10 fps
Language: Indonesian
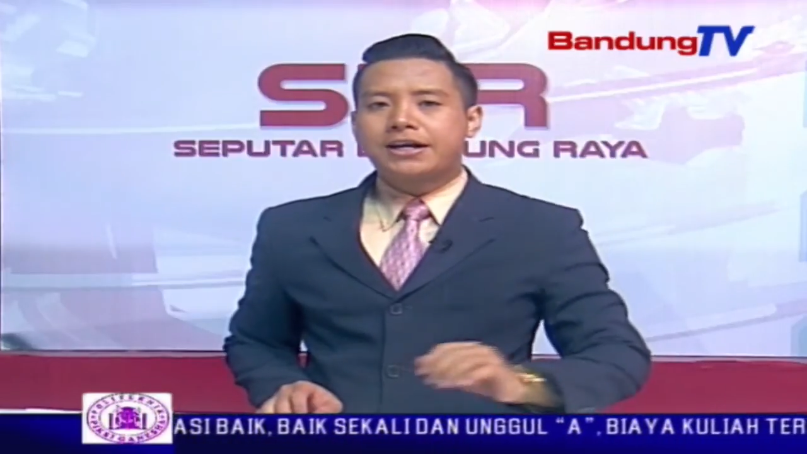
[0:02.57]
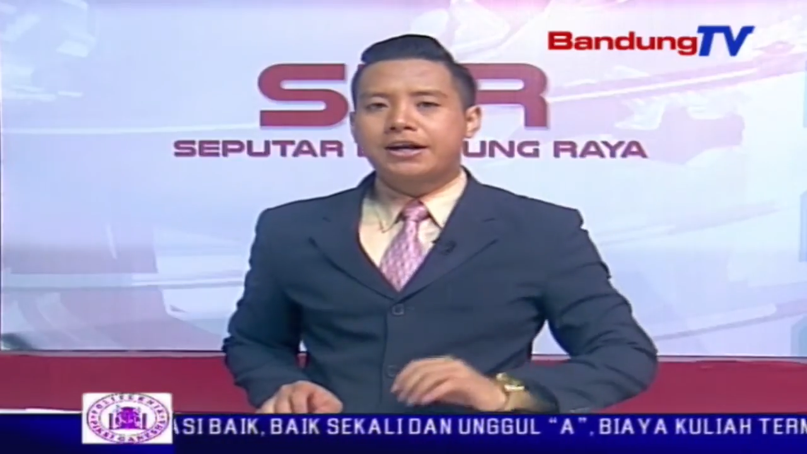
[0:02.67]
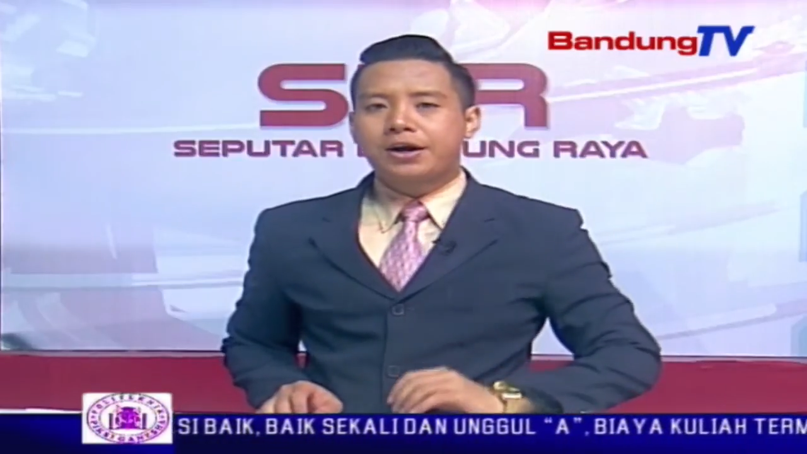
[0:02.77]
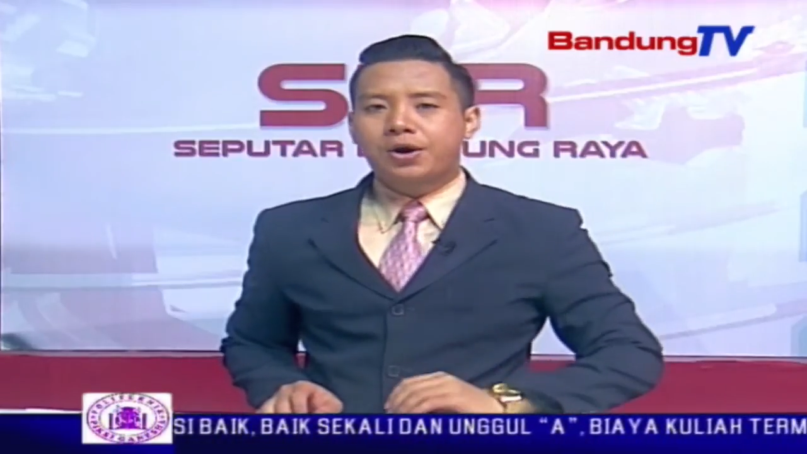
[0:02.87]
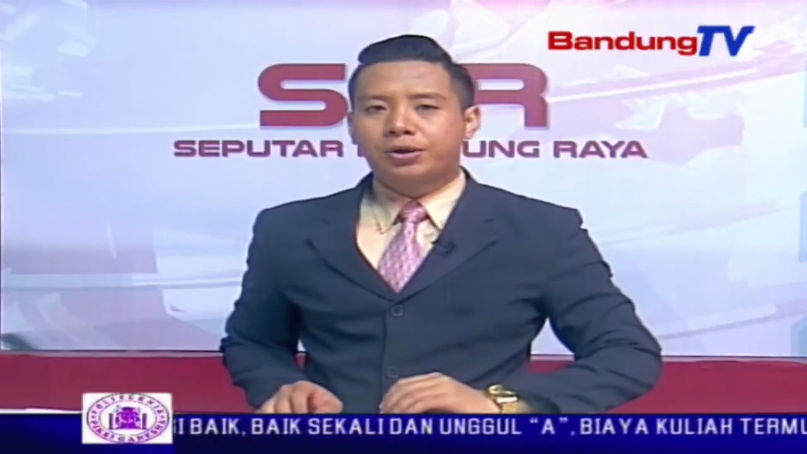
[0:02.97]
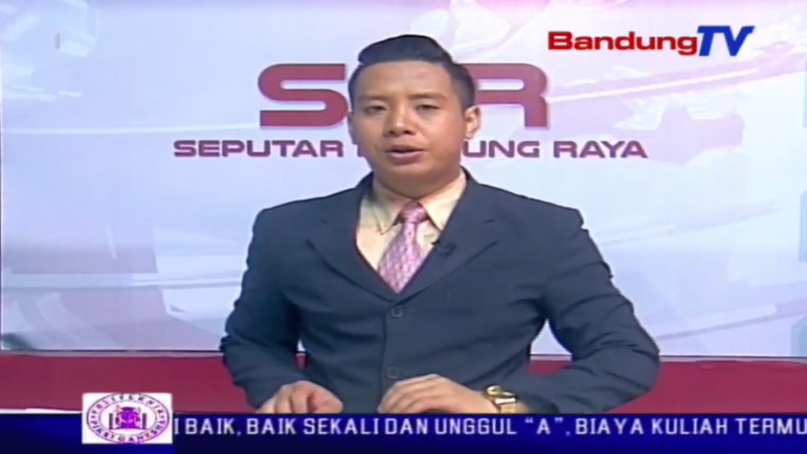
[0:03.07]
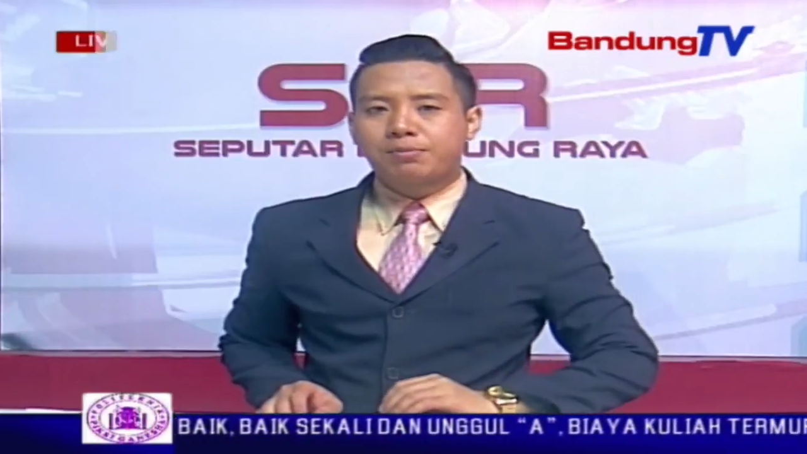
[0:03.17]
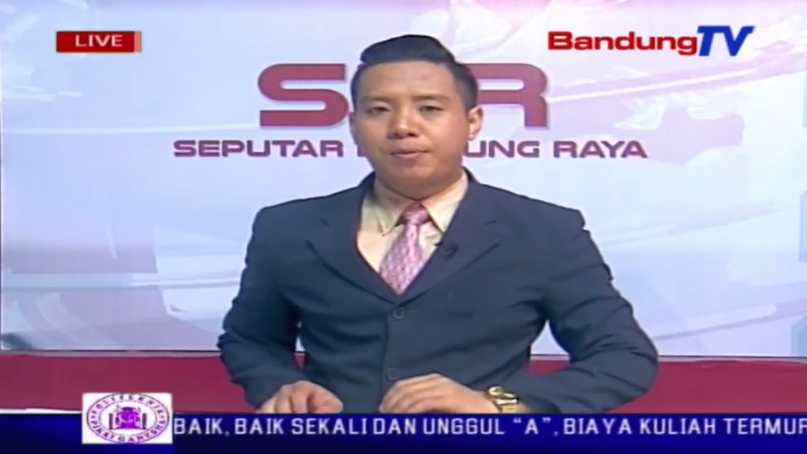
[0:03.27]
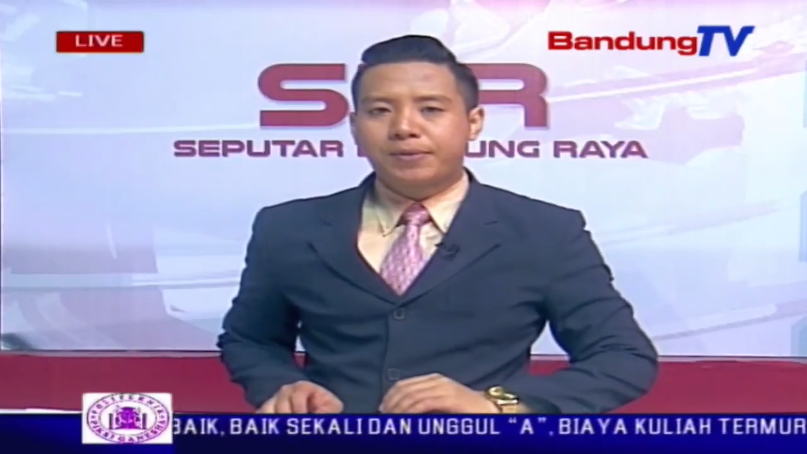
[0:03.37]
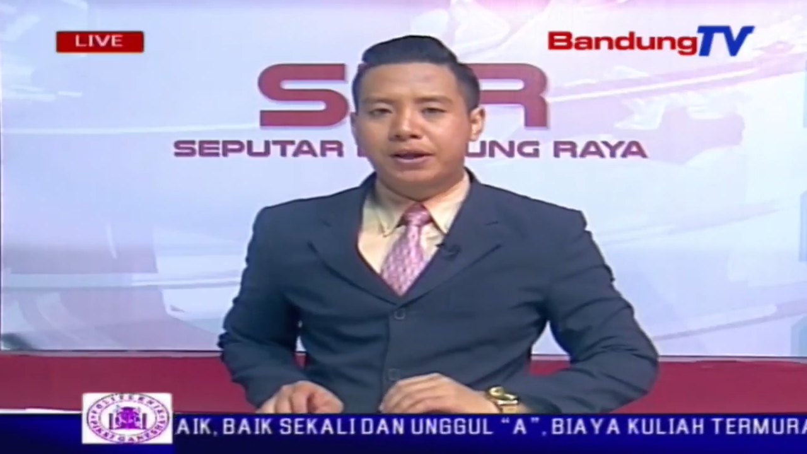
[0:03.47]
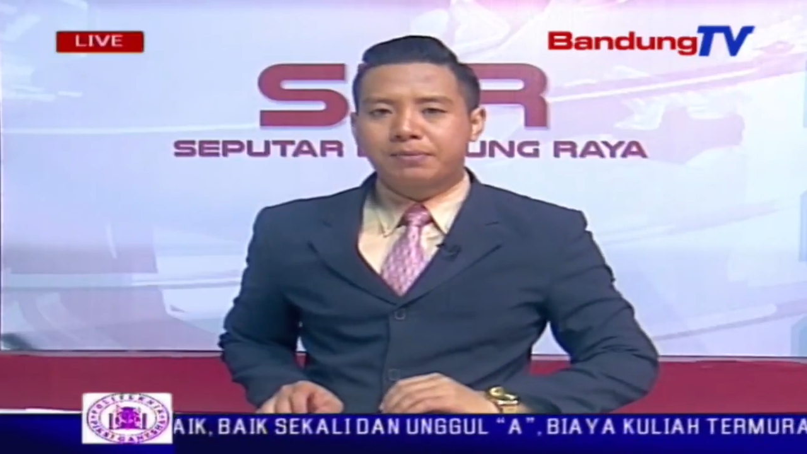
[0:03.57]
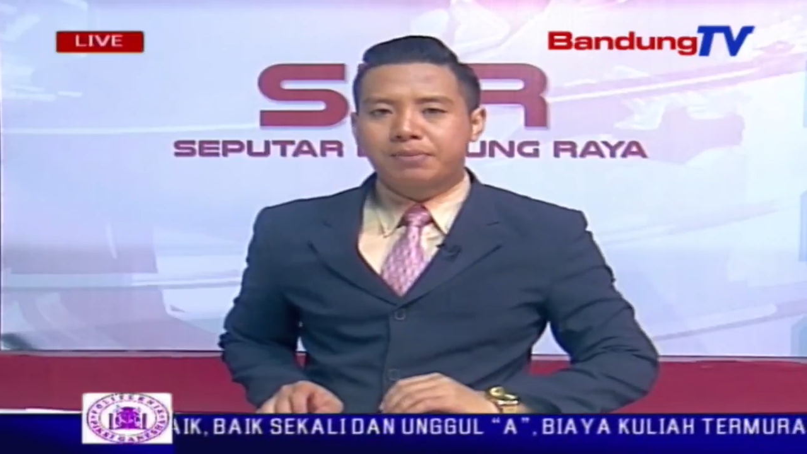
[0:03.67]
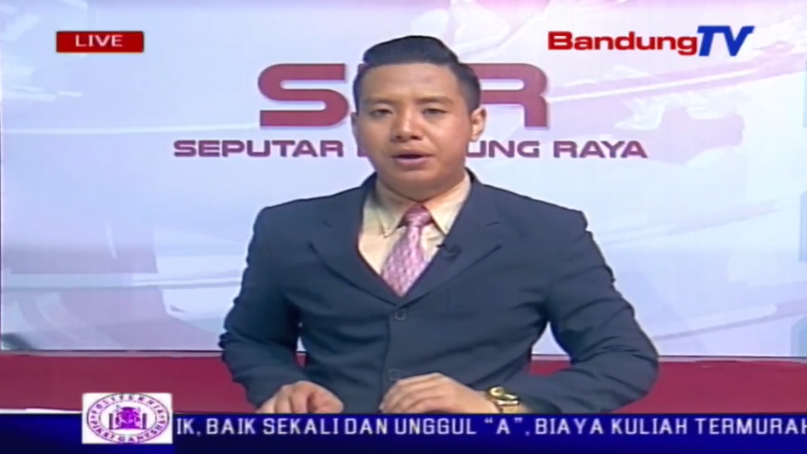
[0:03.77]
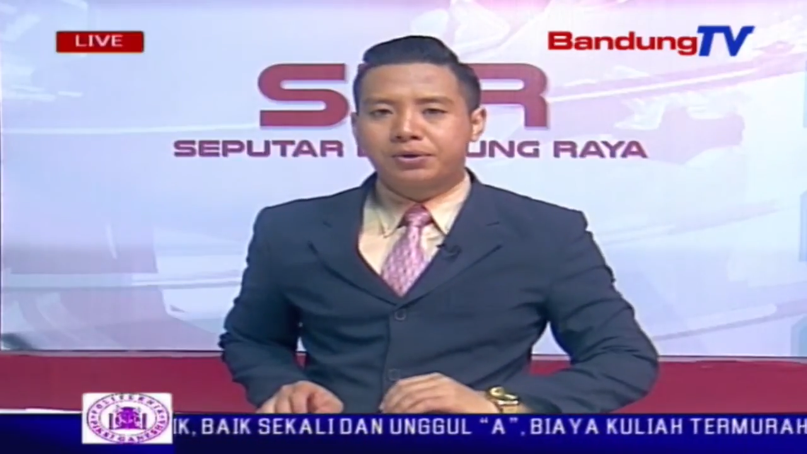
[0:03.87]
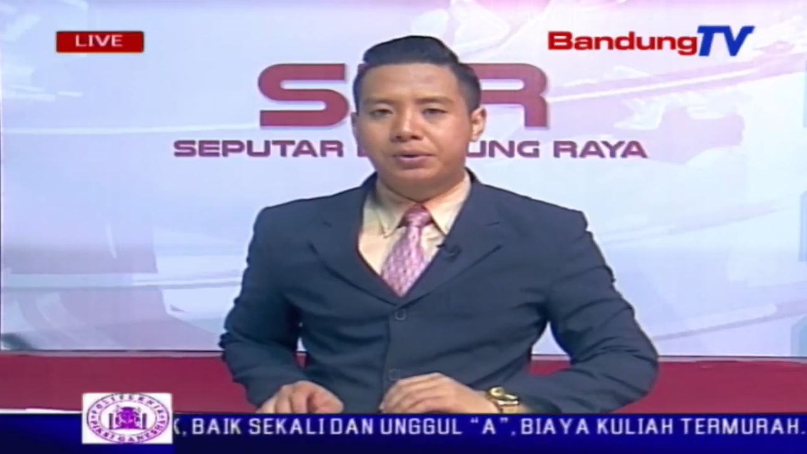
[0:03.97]
dan Dekolot Kabupaten
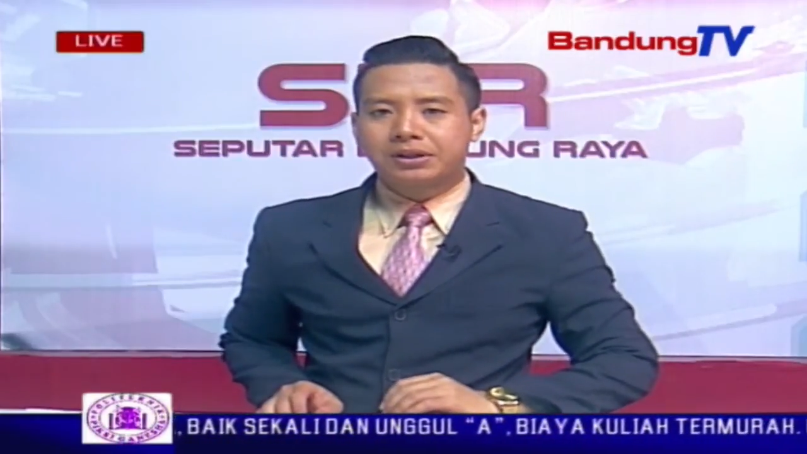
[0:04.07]
Bandung